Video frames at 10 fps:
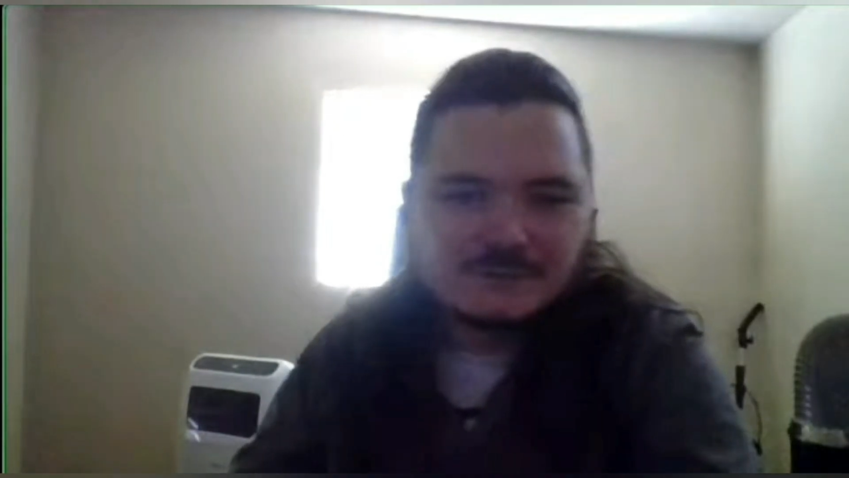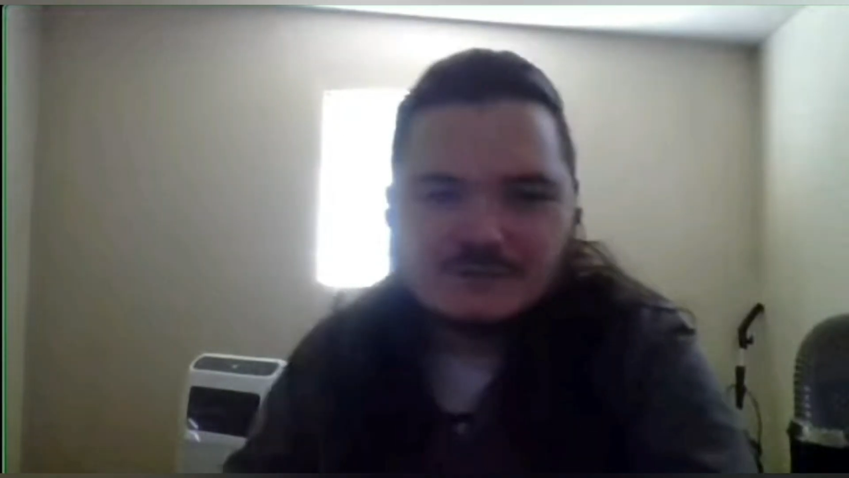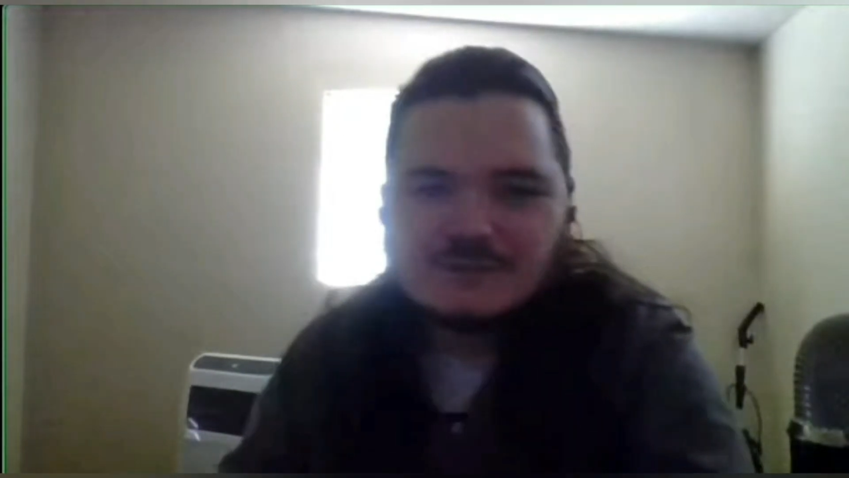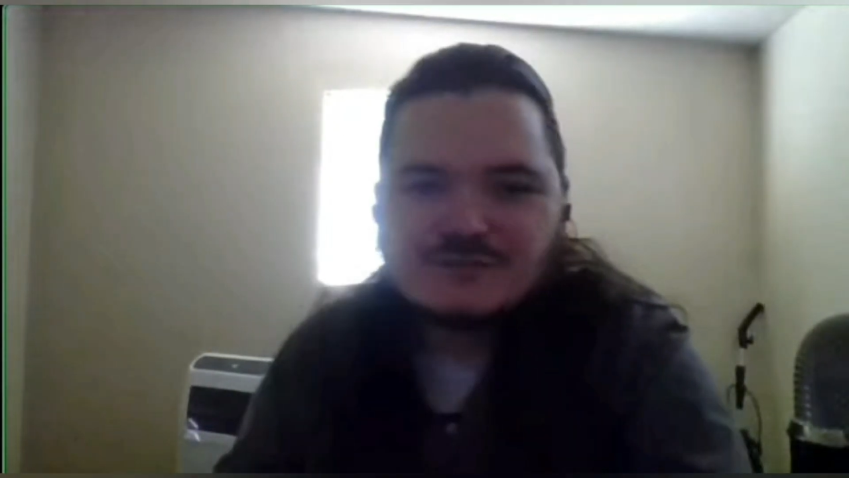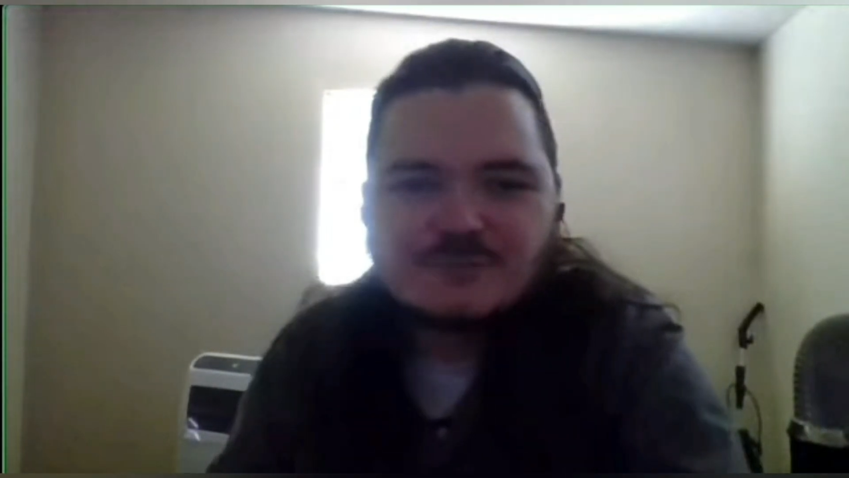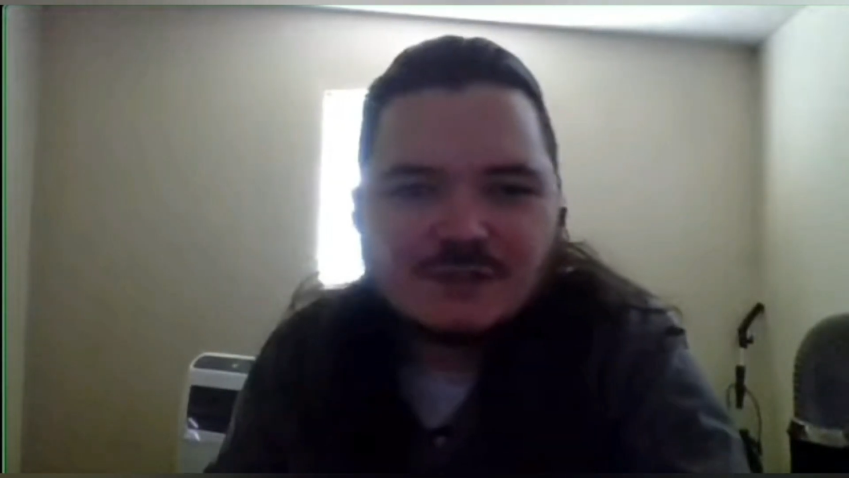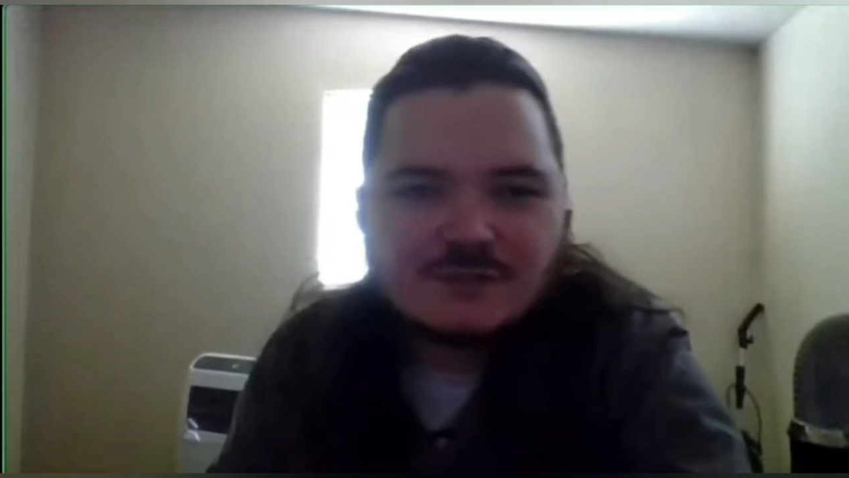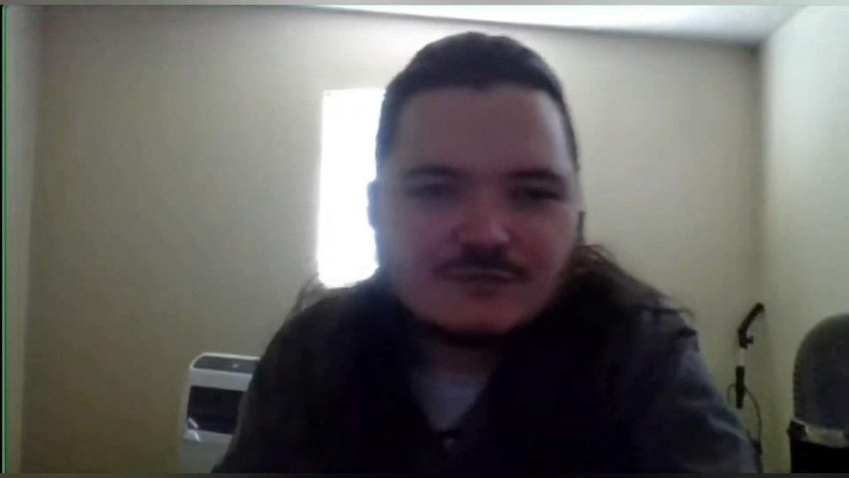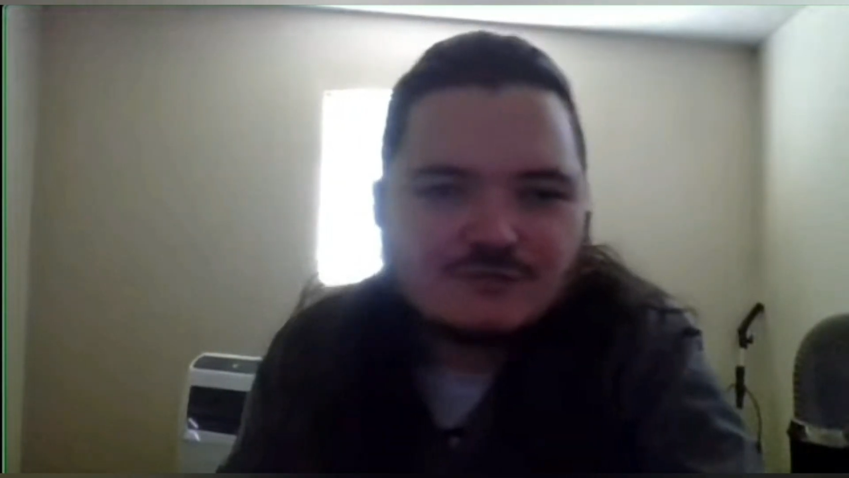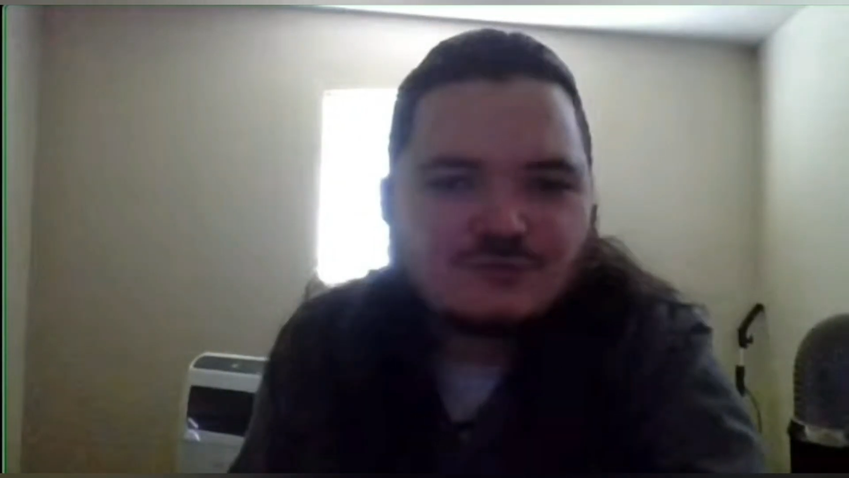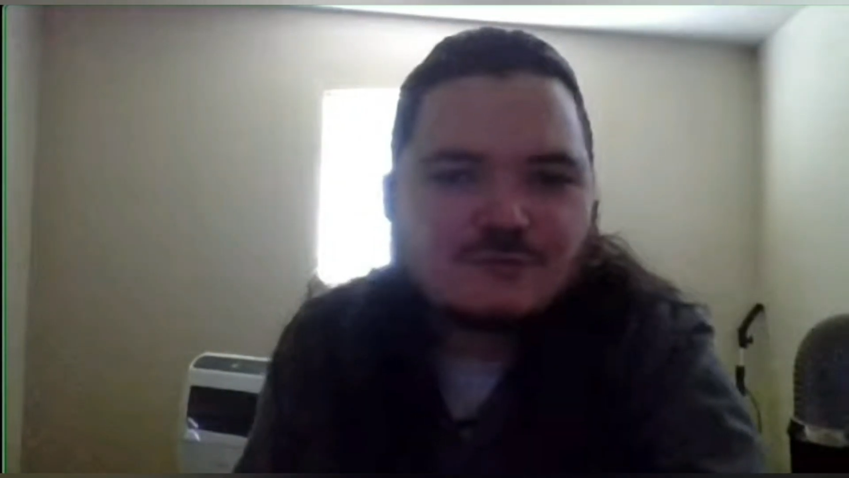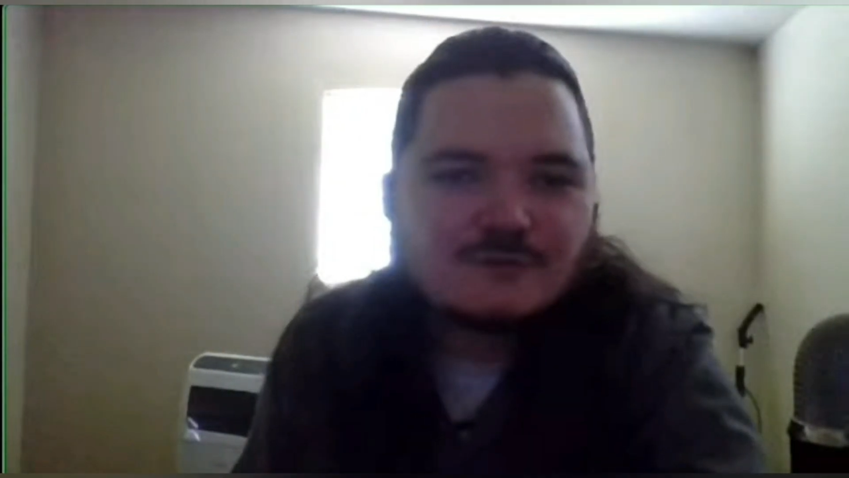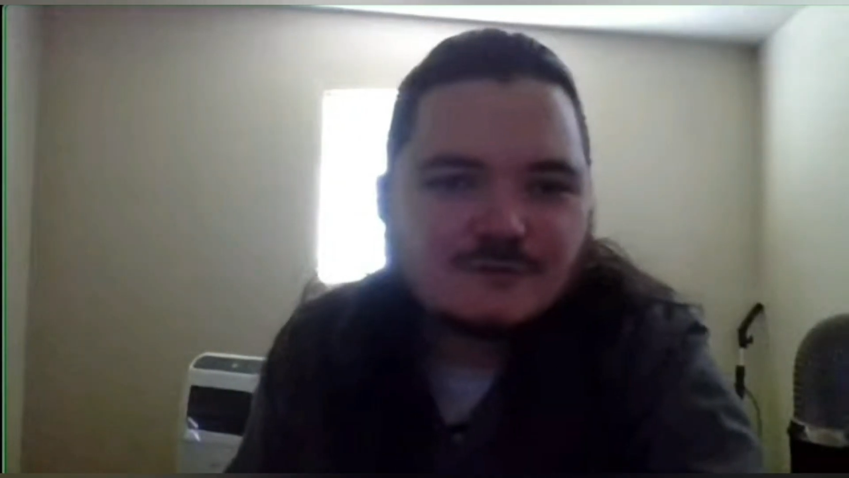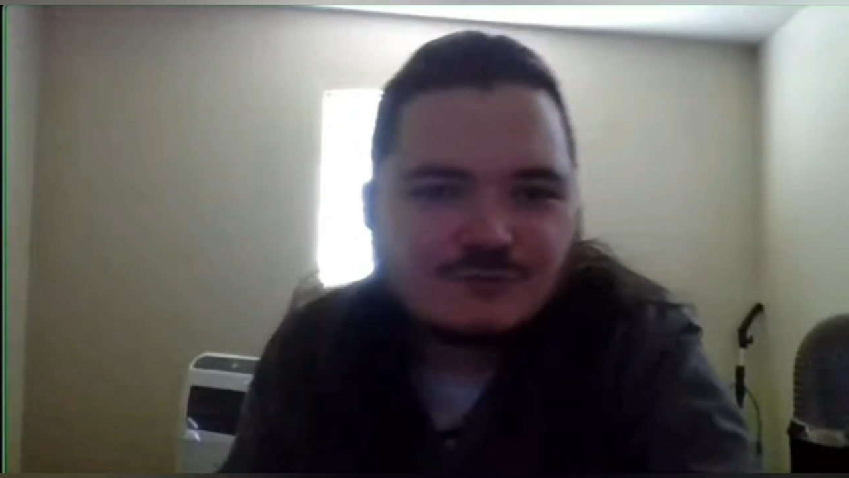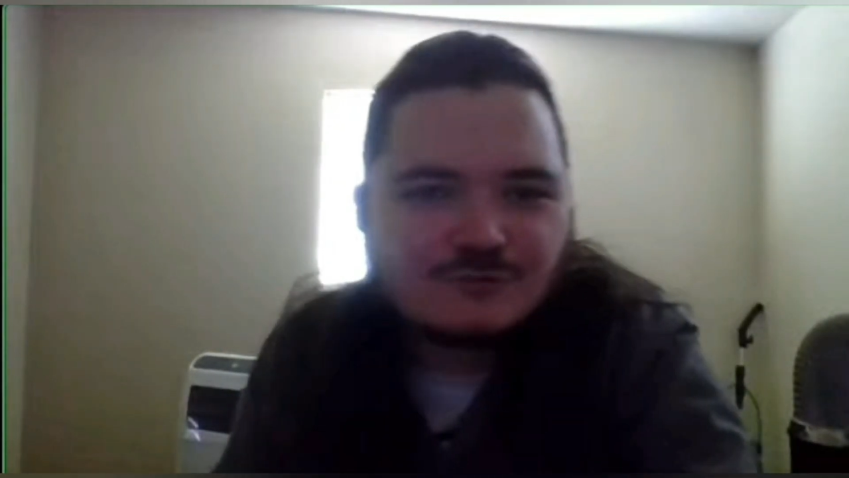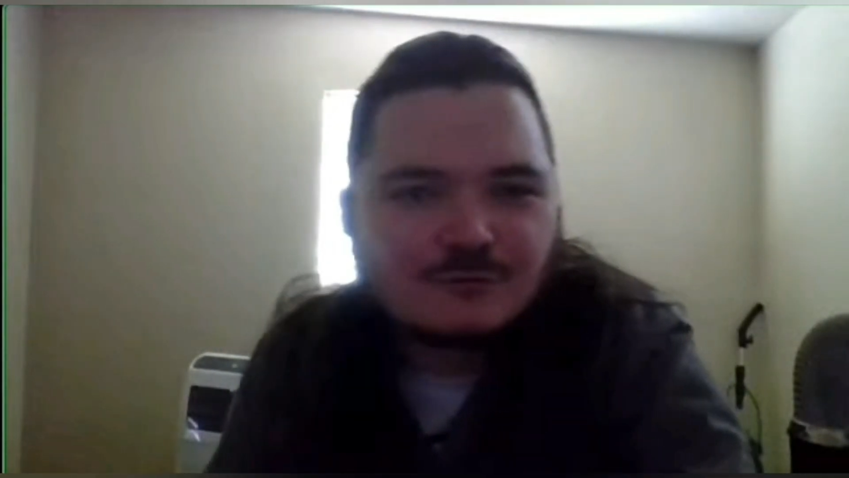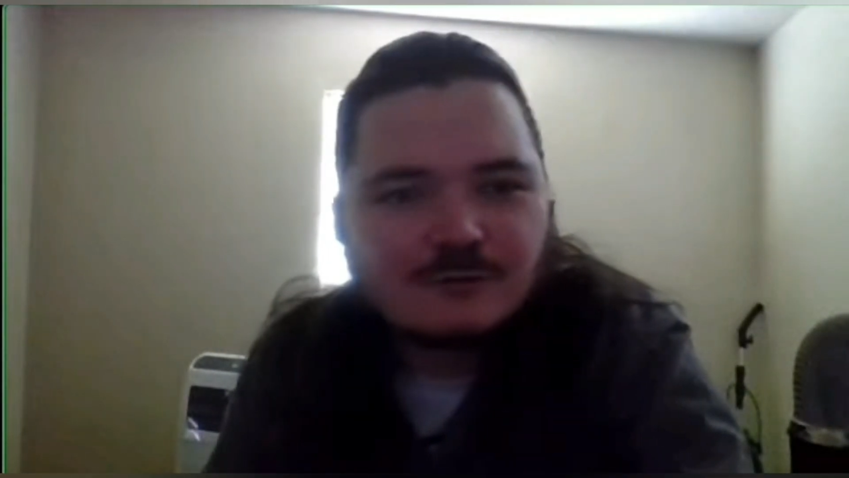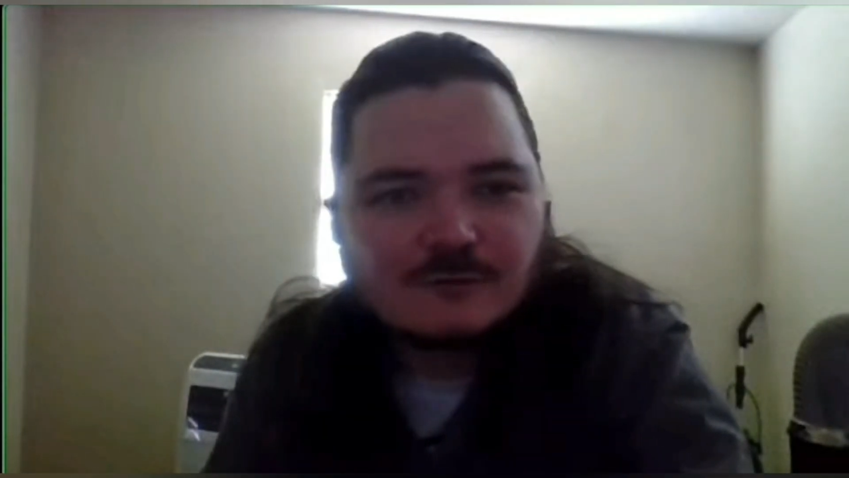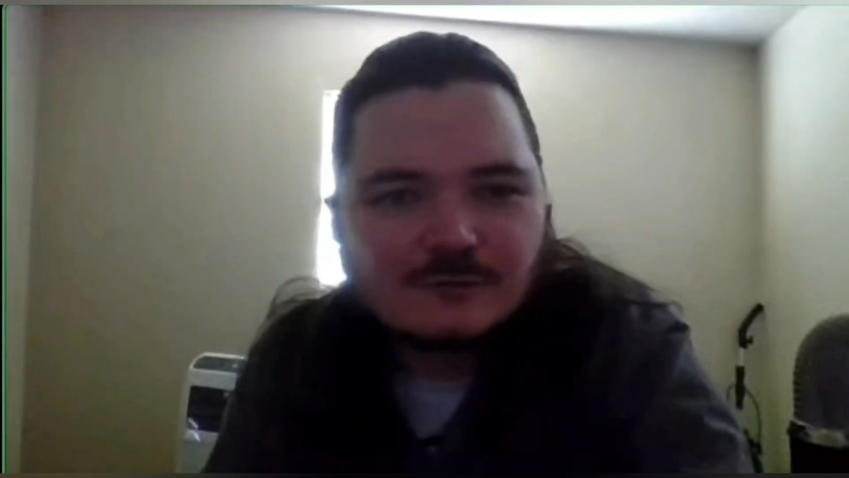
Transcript: есть мнение, что это все,